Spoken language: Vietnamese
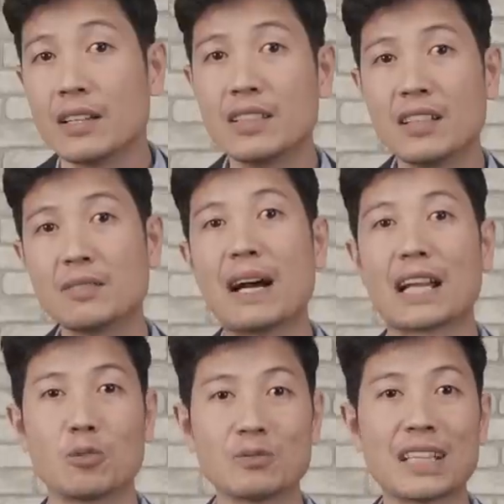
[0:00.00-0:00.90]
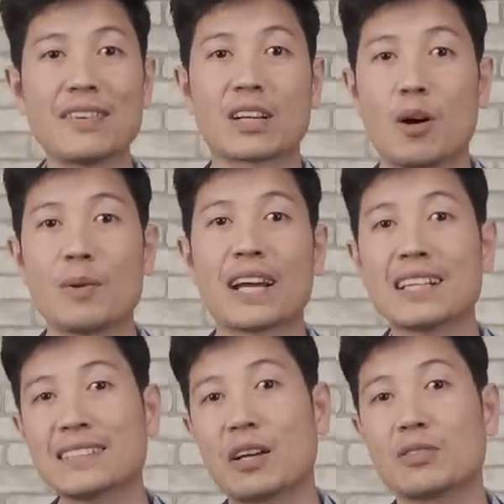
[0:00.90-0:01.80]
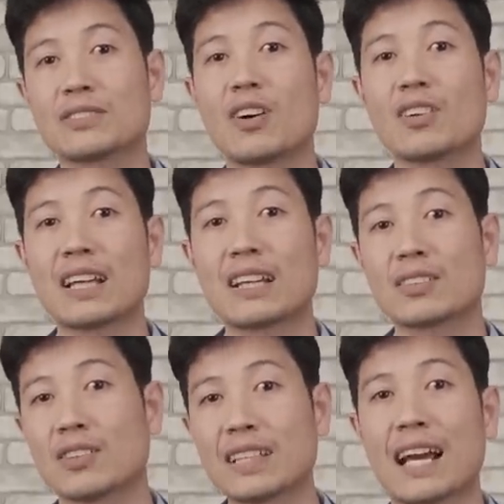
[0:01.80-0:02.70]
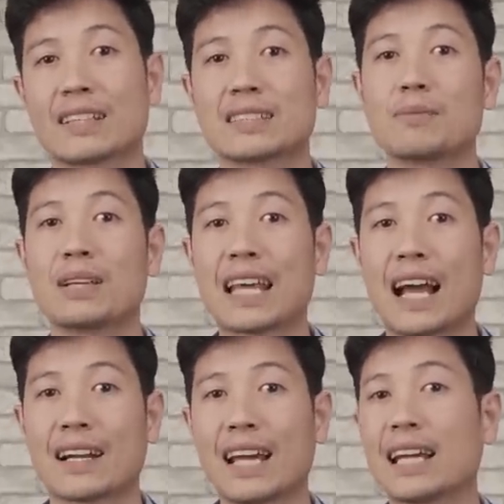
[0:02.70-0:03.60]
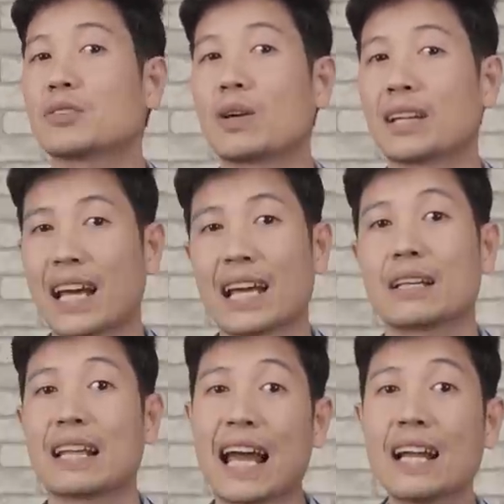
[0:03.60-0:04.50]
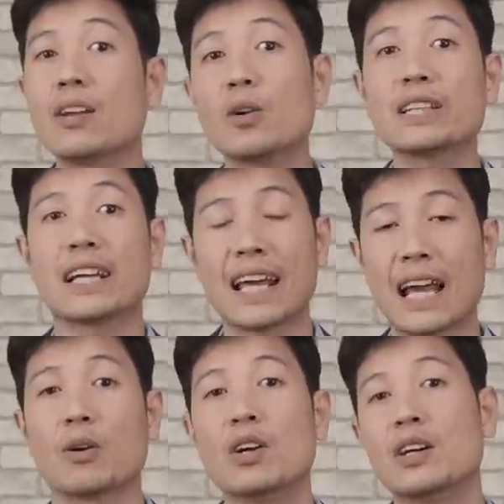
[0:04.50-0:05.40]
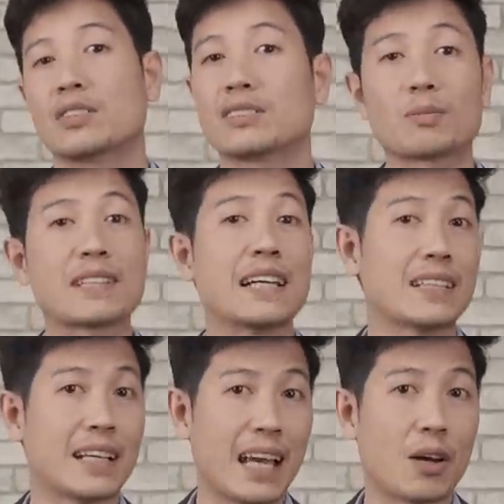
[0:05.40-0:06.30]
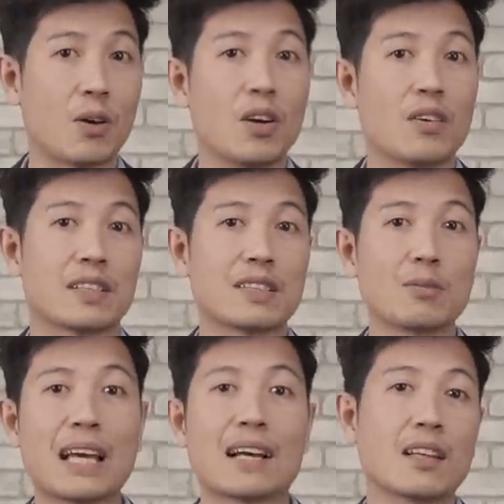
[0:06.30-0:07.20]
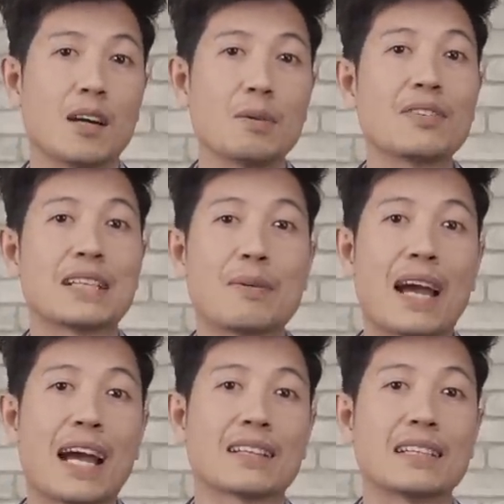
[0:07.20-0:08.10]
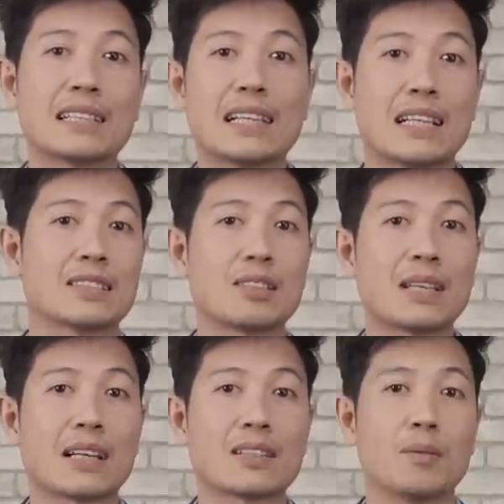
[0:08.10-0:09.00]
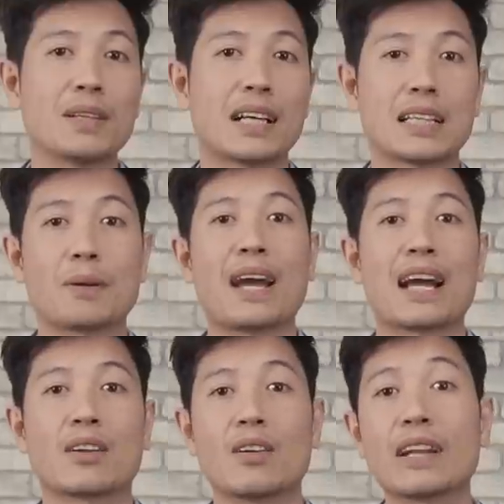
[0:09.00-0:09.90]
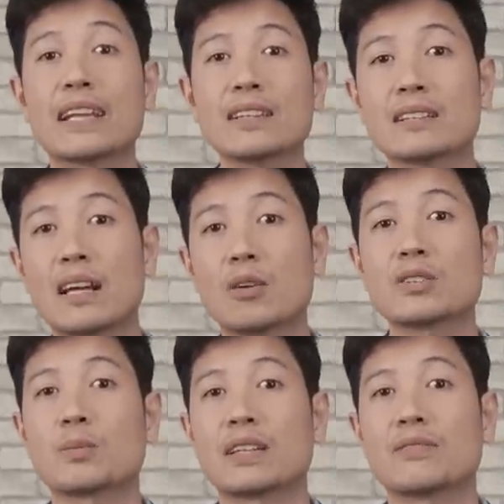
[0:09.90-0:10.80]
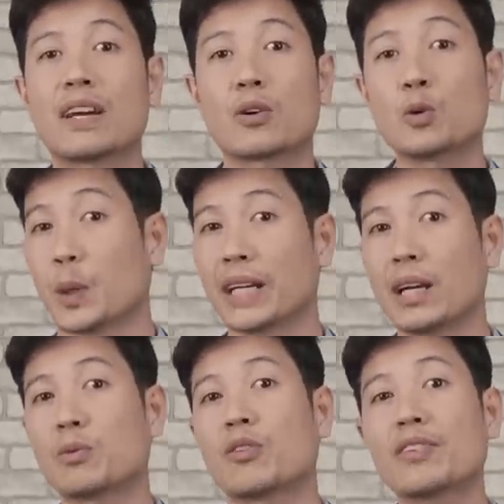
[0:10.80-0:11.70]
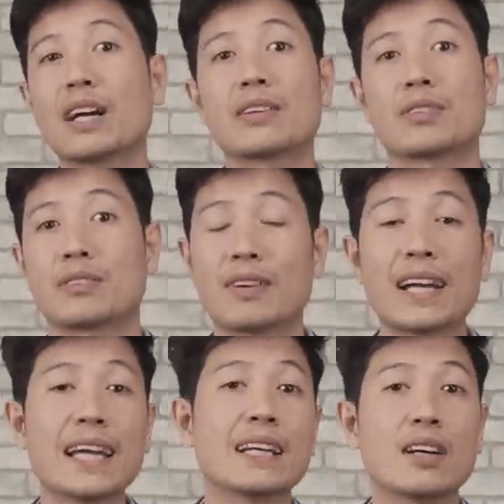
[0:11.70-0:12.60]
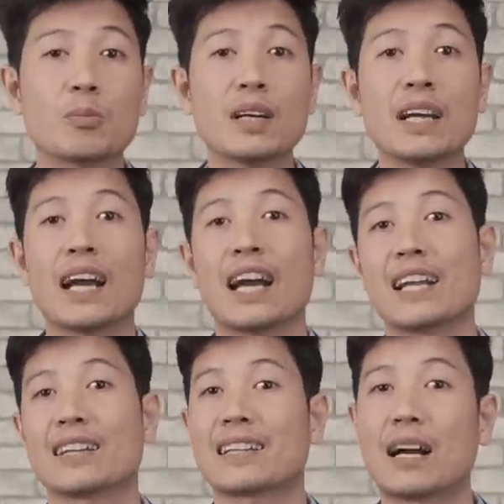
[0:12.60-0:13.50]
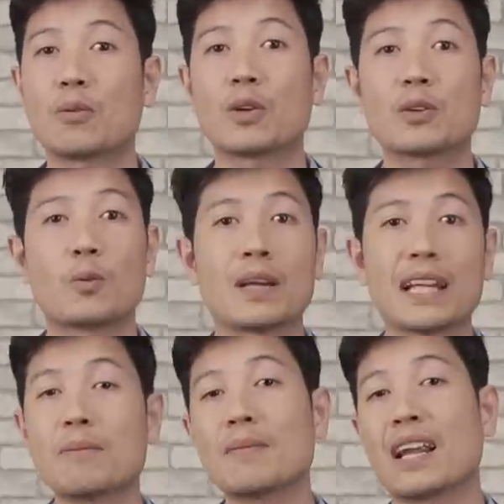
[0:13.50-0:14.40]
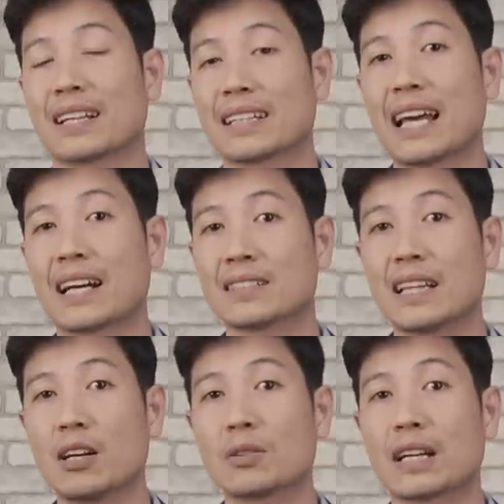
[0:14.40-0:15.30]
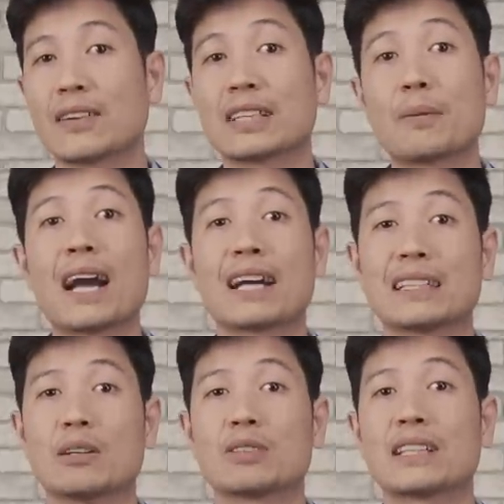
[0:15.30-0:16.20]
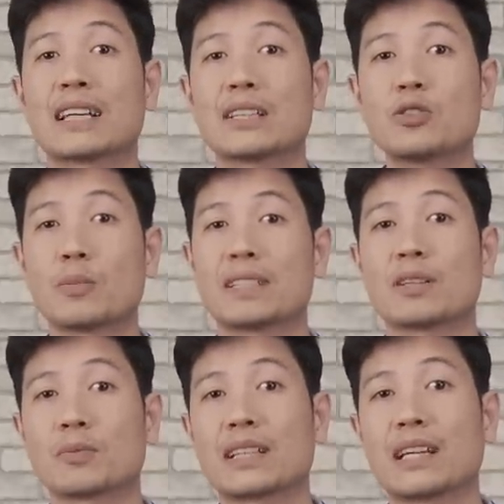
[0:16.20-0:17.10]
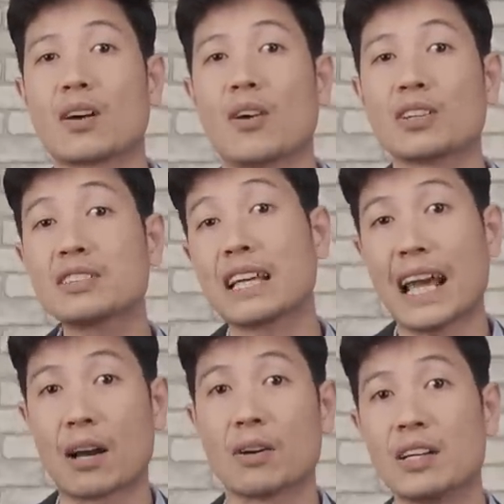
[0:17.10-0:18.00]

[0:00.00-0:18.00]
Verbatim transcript: nhưng bạn cũng sẽ phải có một cái Excel rõ ràng xem là tháng này, tuần này lãi lỗ thế nào, dòng tiền thế nào, và trong tháng tới mình phải nhập hàng thì tiền trong tháng tới mình cần nhập hàng nó đến từ đâu, dòng tiền về có đủ hay không, có cần phải vay hay không, hay là tháng cuối năm là cái tháng sale cần nhập hàng nhiều thì cái chuẩn bị dòng tiền đó như thế nào.